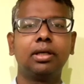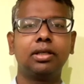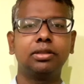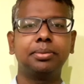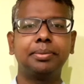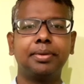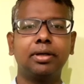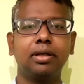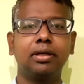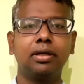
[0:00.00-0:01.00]
किसी भी
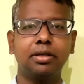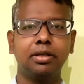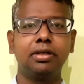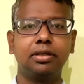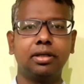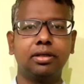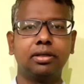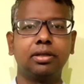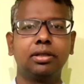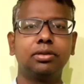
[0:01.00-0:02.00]
प्रकार का क्रेडिट कार्ड
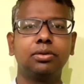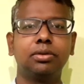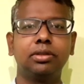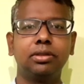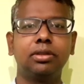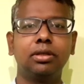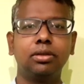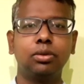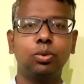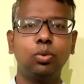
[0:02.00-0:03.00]
जो डिजिटल
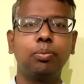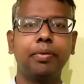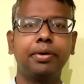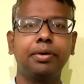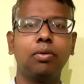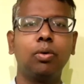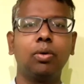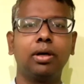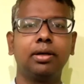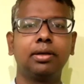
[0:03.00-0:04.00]
2.0
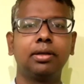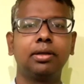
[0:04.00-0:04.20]
है